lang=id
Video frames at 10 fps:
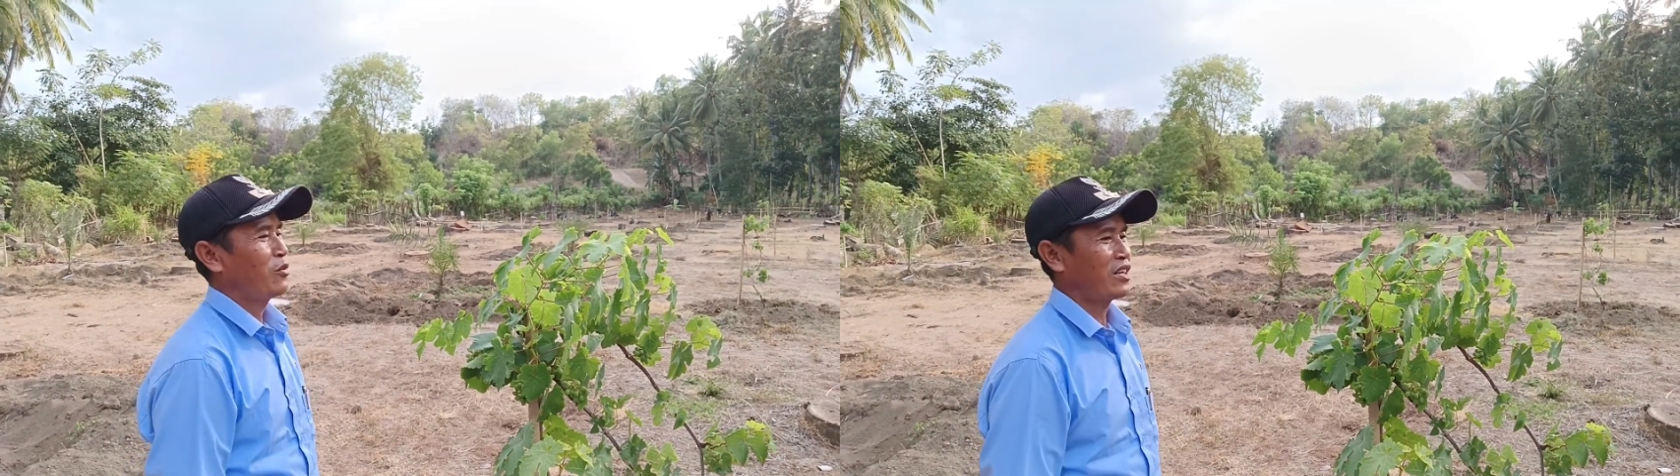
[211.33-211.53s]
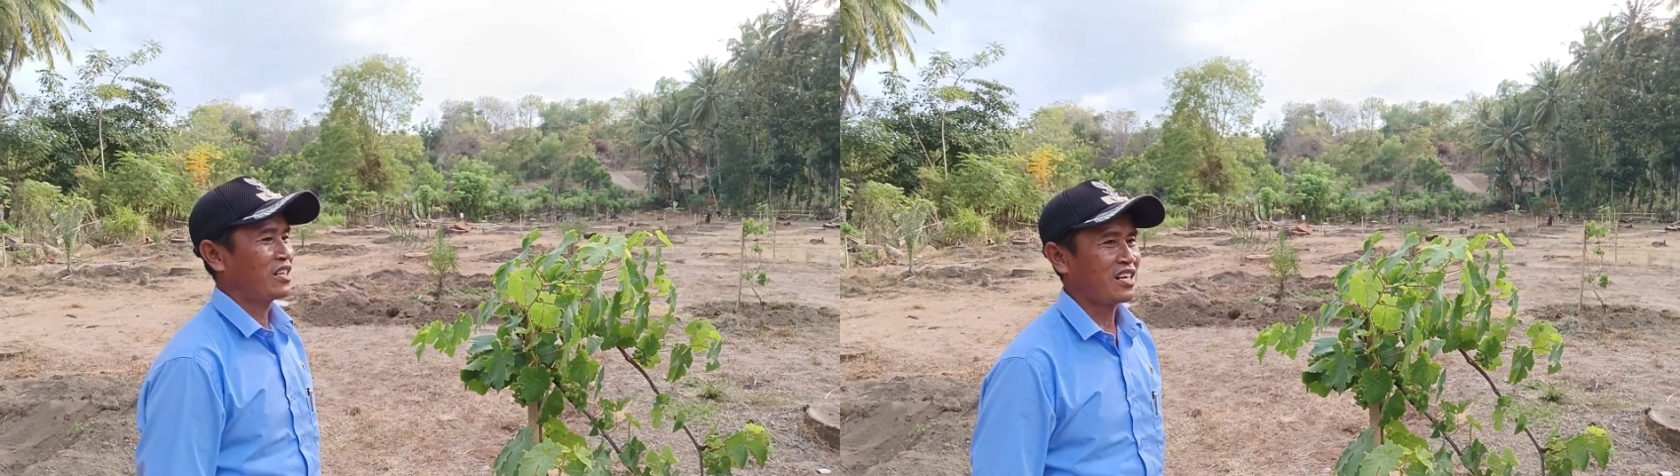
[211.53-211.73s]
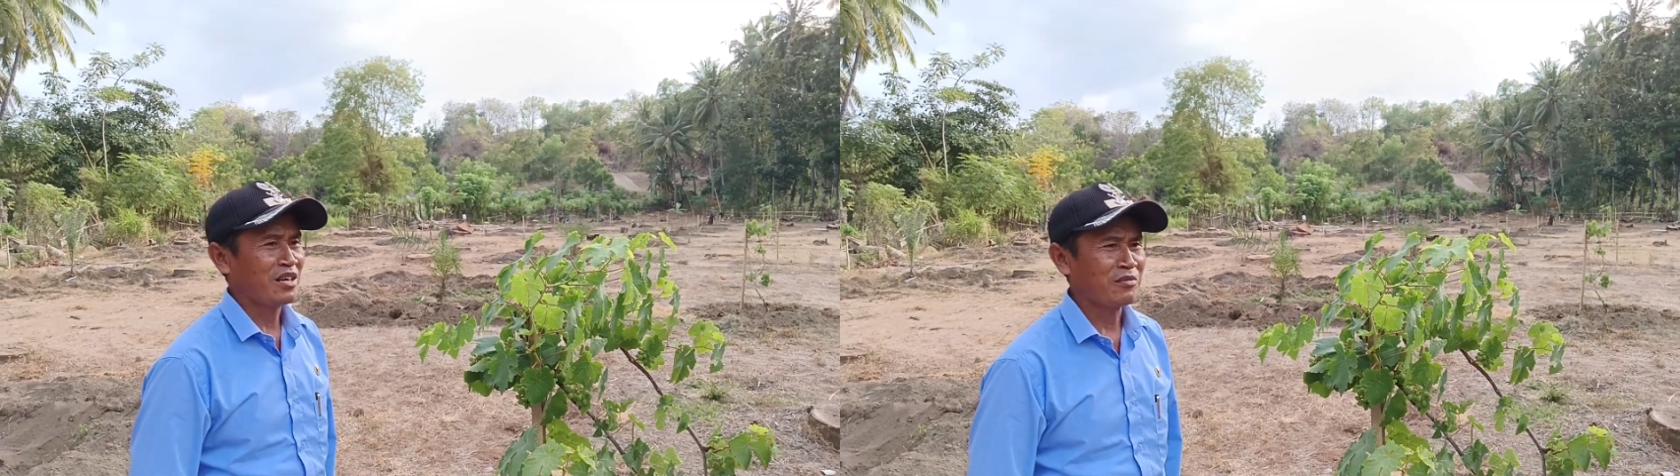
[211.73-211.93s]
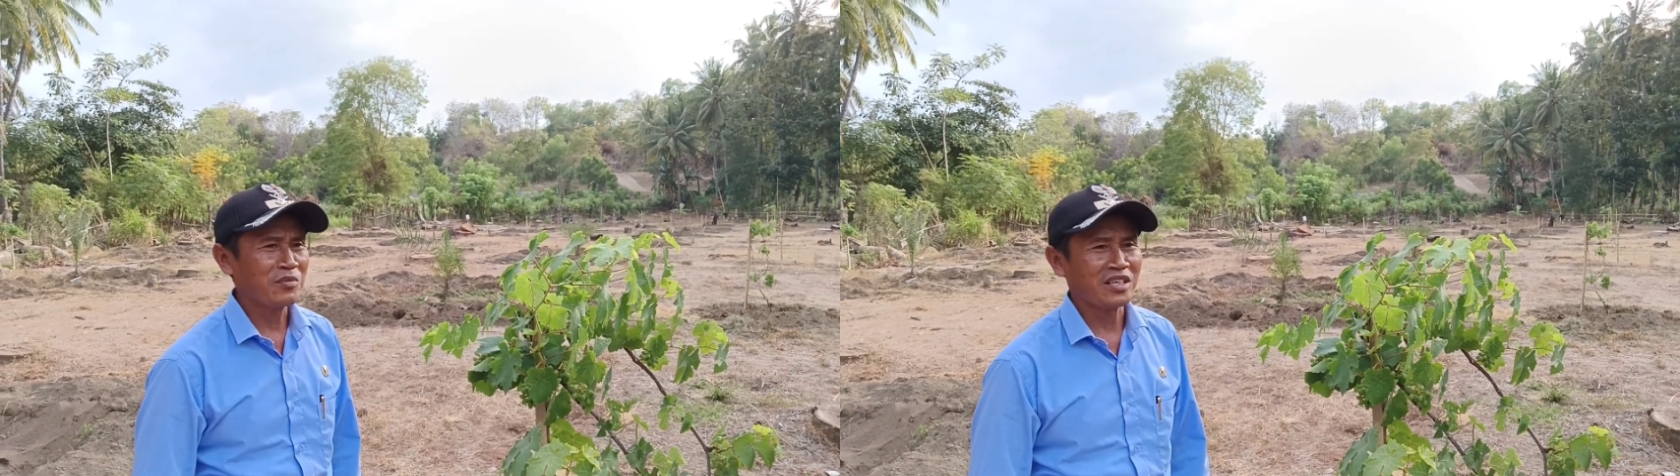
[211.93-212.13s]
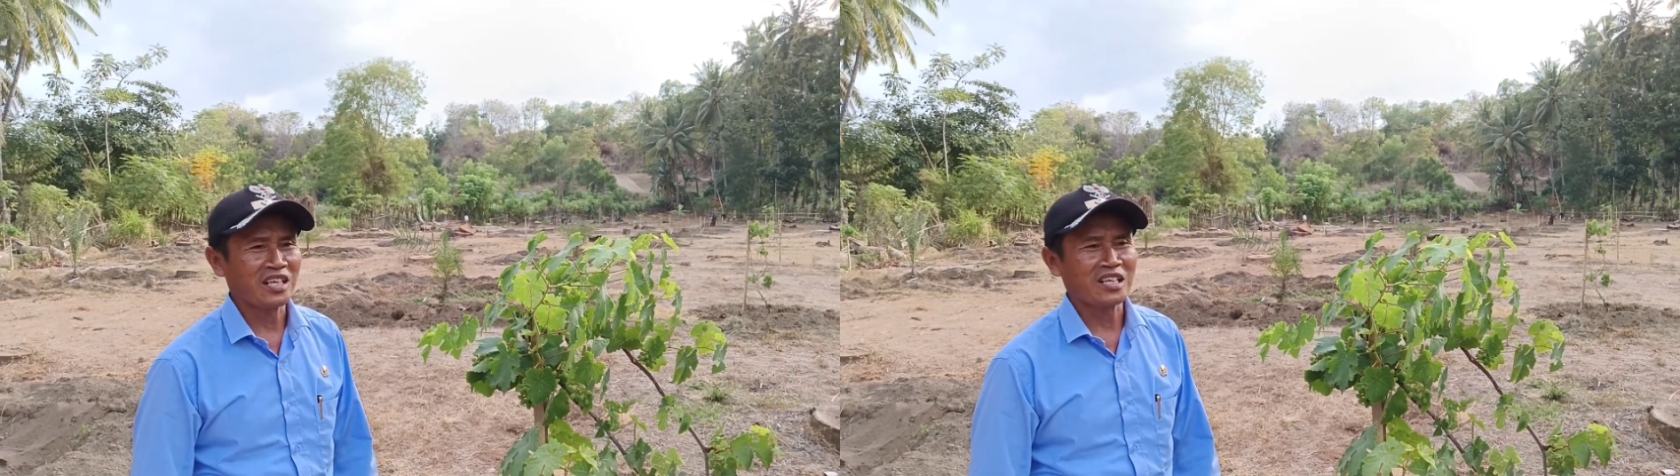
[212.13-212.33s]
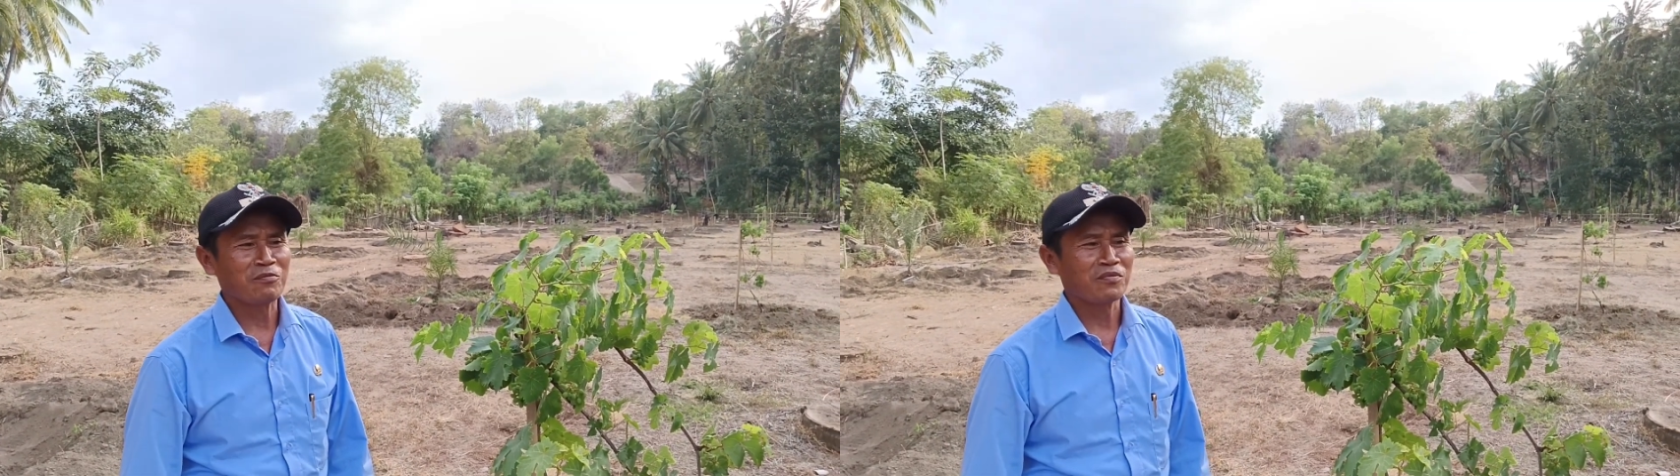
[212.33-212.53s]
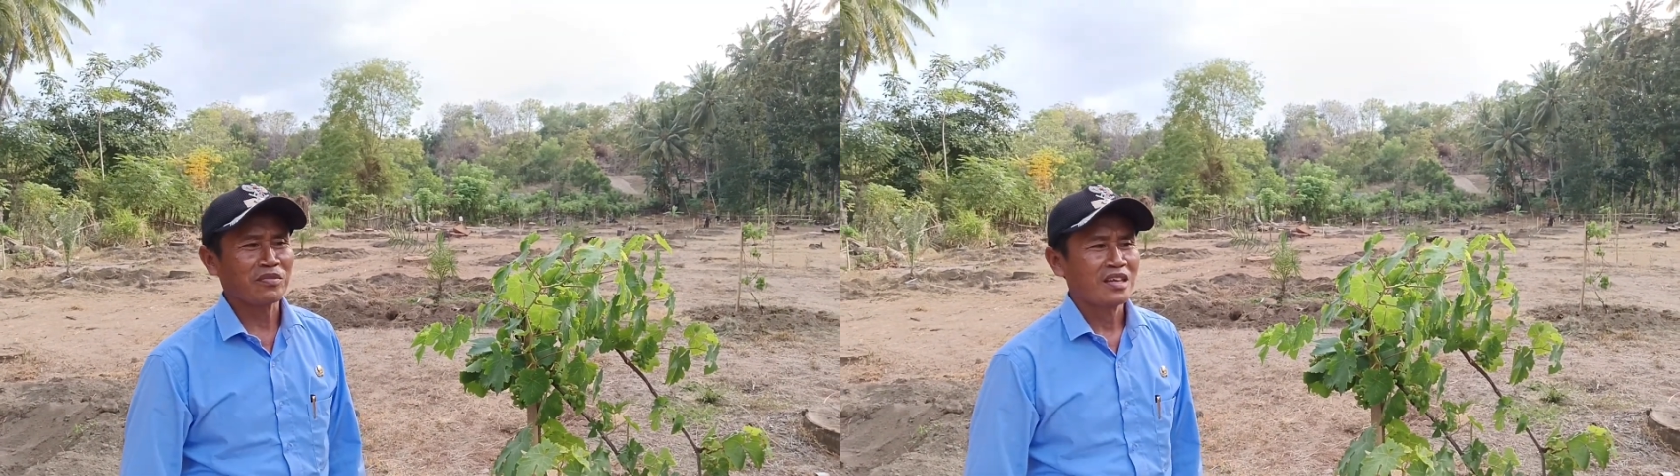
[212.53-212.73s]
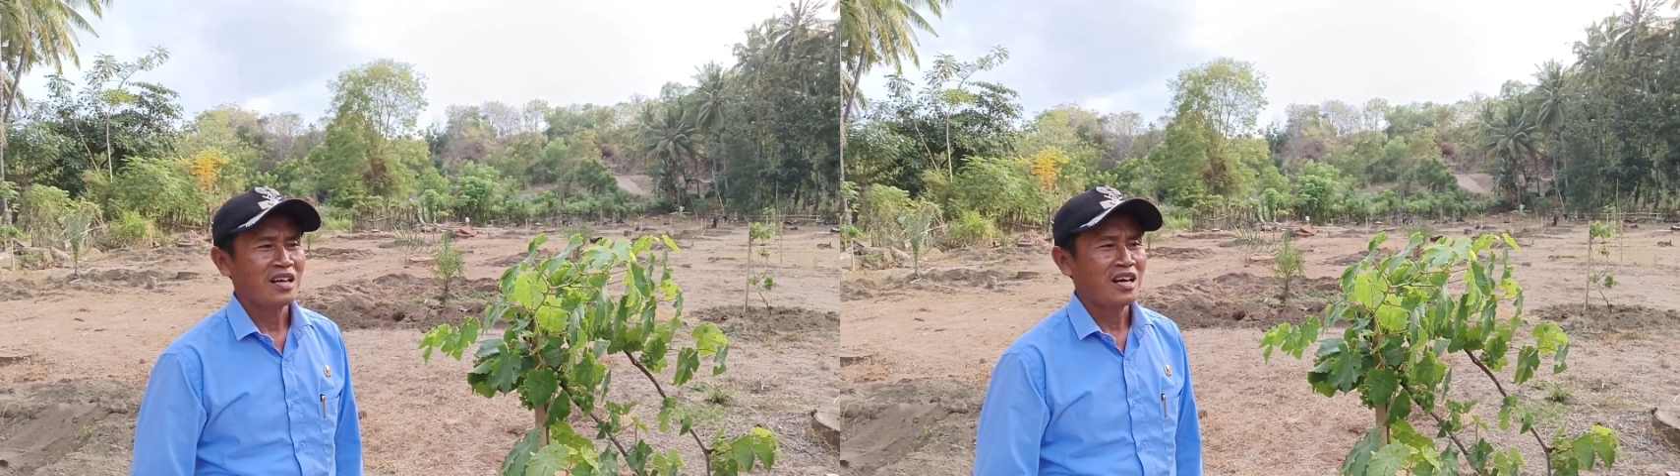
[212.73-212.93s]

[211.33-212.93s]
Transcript: warga kami menanam